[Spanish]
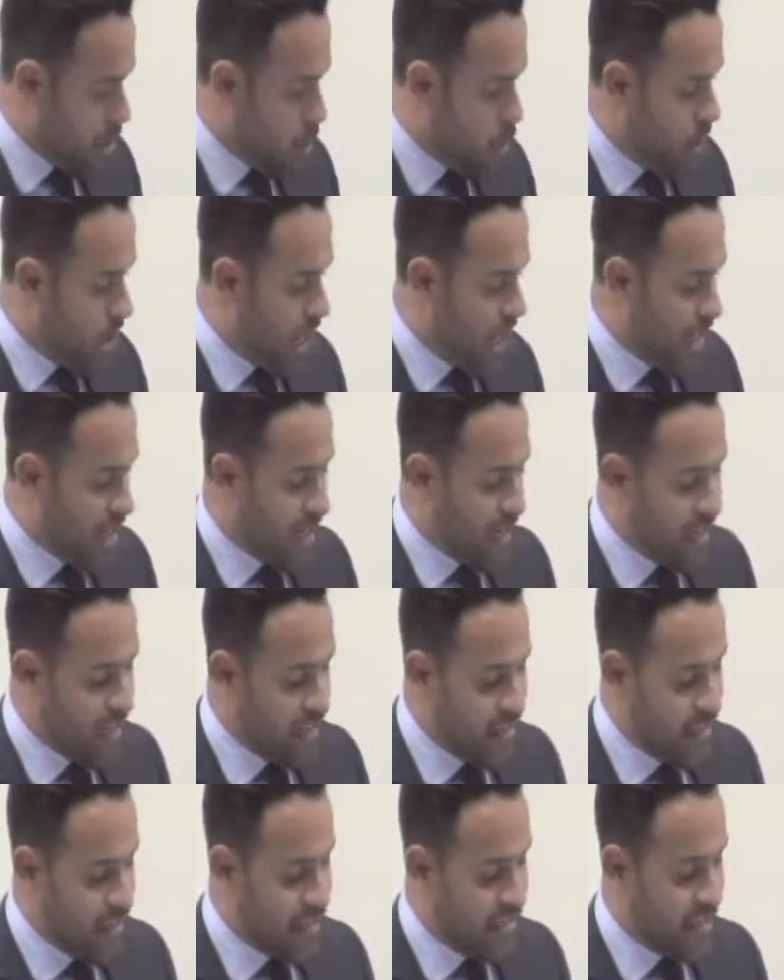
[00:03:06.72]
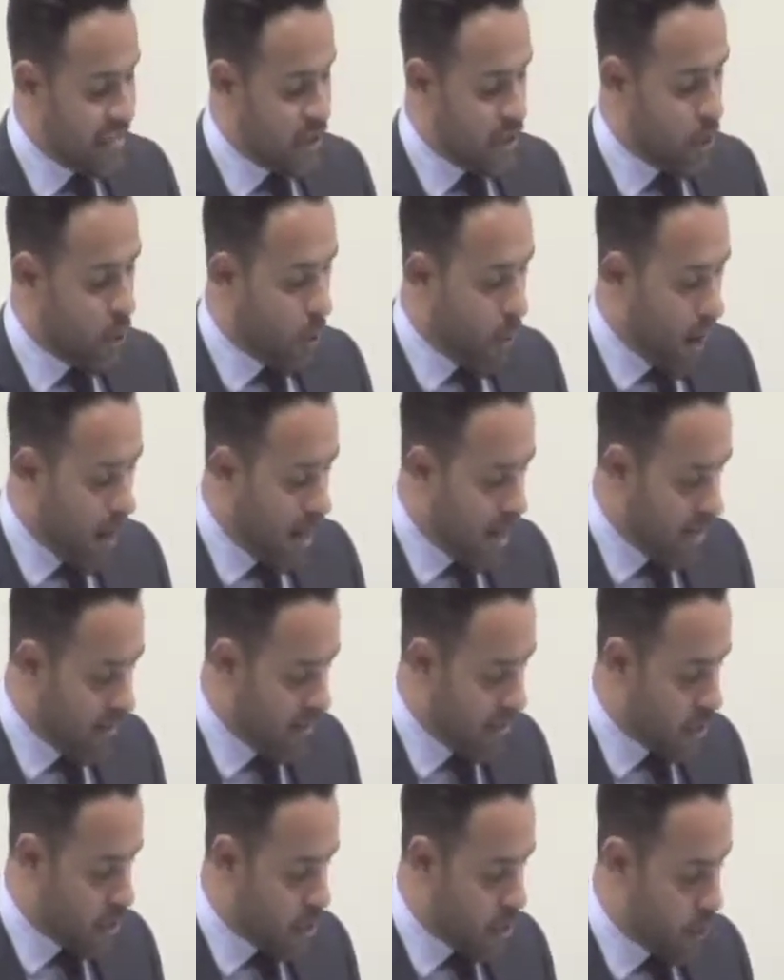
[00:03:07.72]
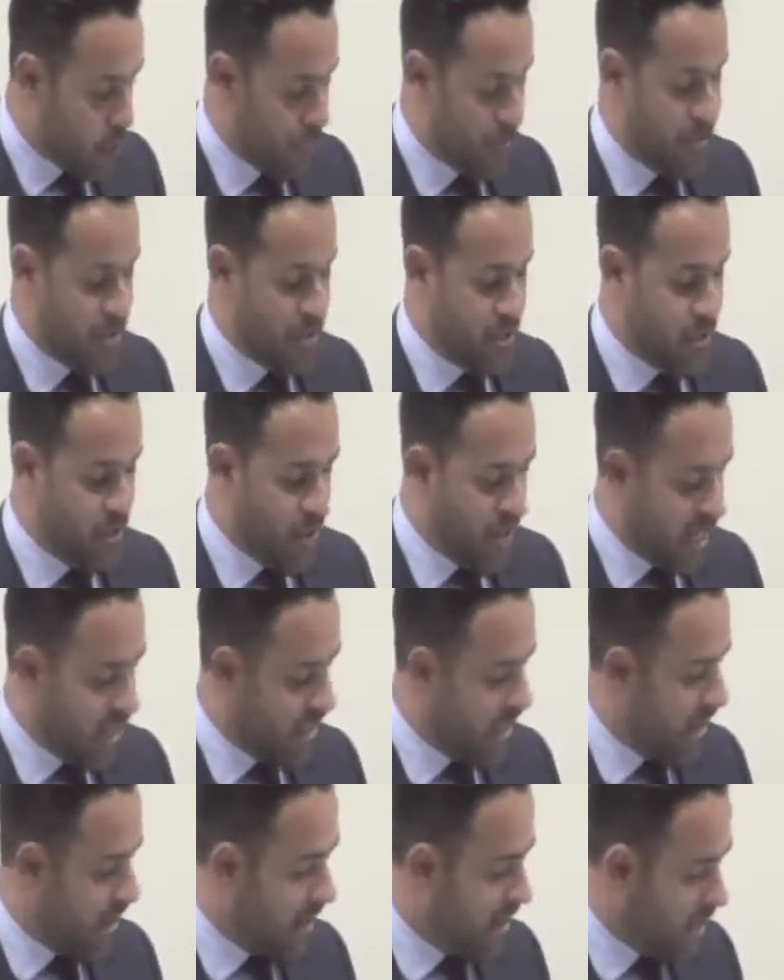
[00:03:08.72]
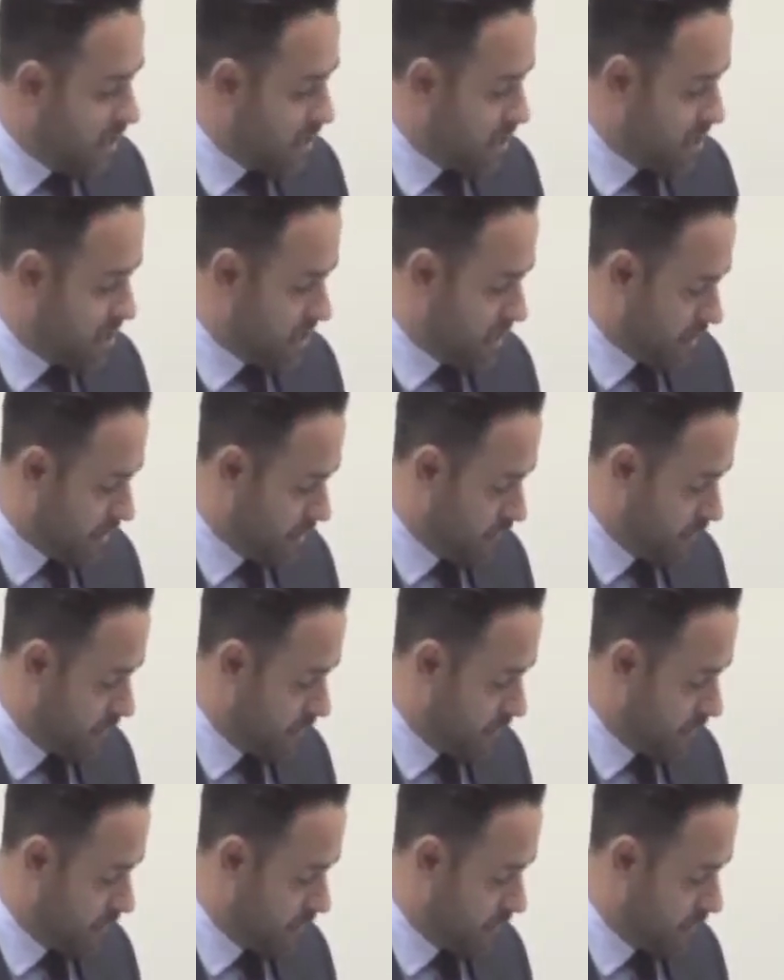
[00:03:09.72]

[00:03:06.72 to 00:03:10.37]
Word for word: lugar en el índice global de competitividad energética,